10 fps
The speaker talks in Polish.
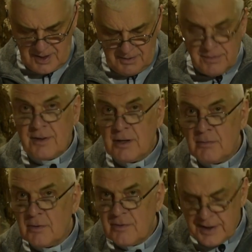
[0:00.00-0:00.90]
W
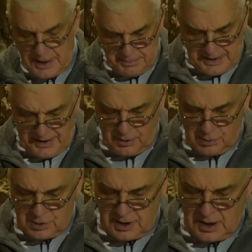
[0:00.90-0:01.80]
nim
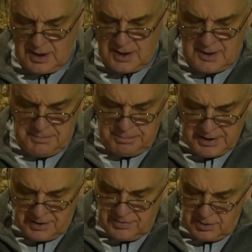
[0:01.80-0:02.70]
wyrabiają się
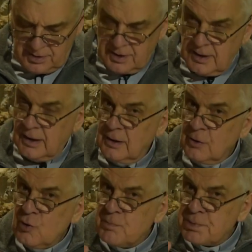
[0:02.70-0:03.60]
pierwotne,
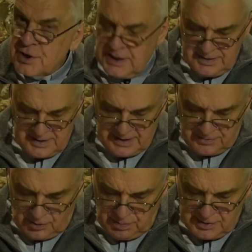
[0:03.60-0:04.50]
uprzednie
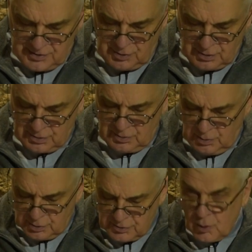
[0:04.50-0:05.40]
wobec
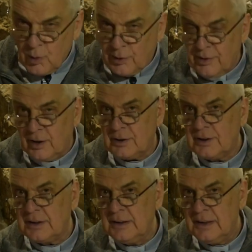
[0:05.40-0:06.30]
rozumu
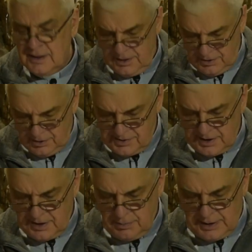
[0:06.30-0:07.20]
skłonności i
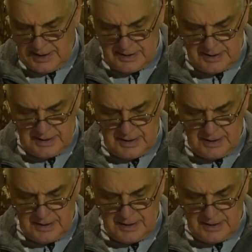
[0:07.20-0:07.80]
oceny moralne.